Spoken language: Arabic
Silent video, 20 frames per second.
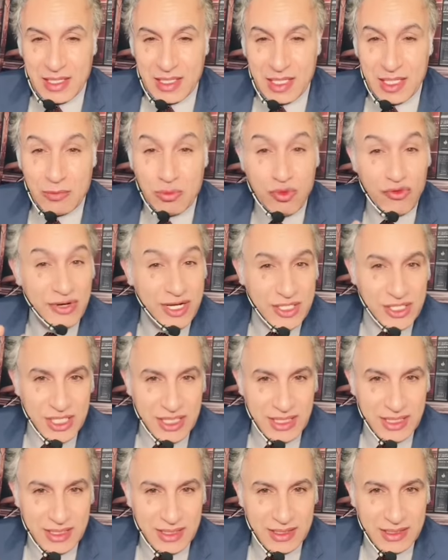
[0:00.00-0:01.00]

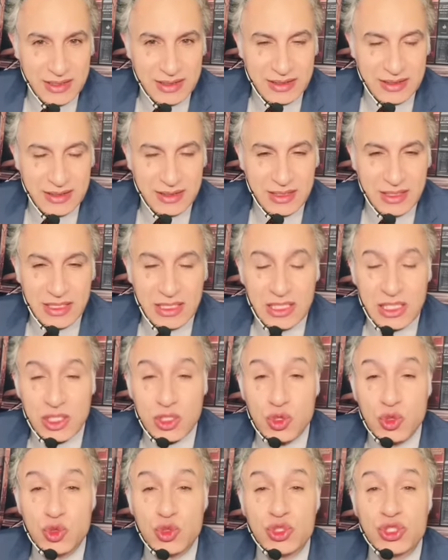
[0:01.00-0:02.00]
المفاجأة
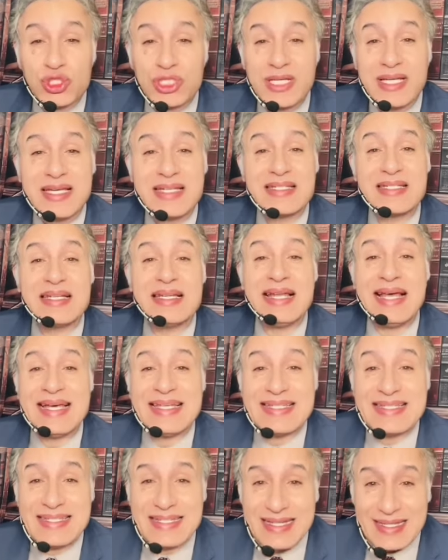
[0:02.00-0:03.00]
أن الشخص
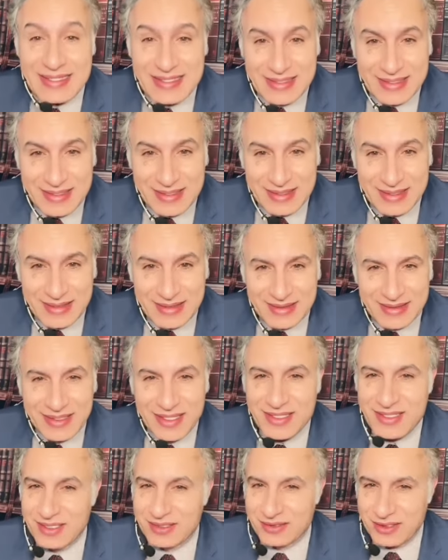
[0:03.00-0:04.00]
الحساس
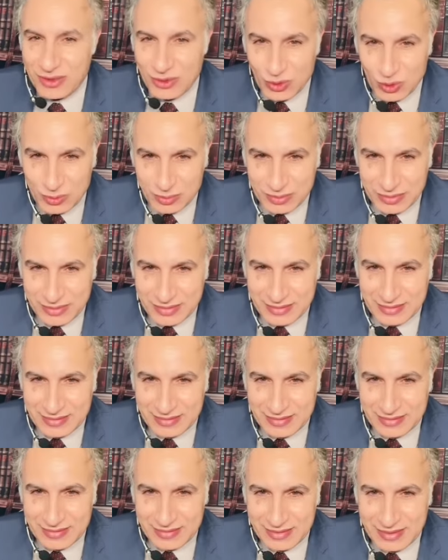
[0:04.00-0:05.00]
شخص الطيوب
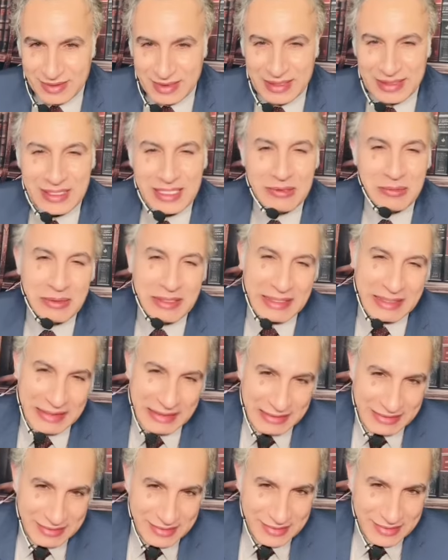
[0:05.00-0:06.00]
اللي قلبه
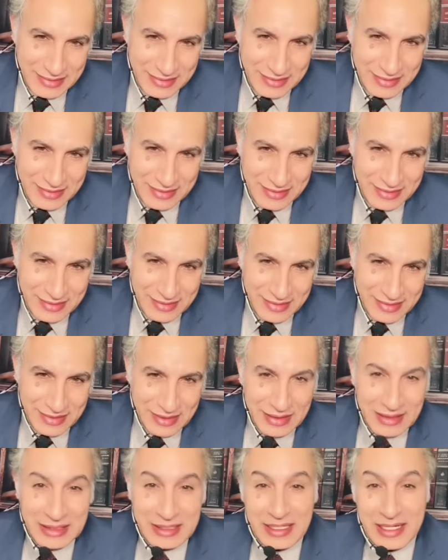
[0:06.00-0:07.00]
رقيق
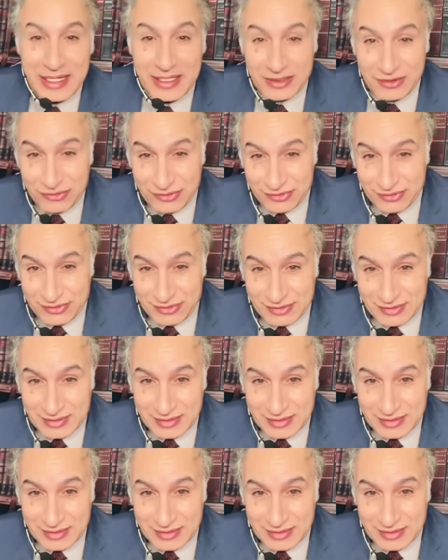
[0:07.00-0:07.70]
اللي رهيف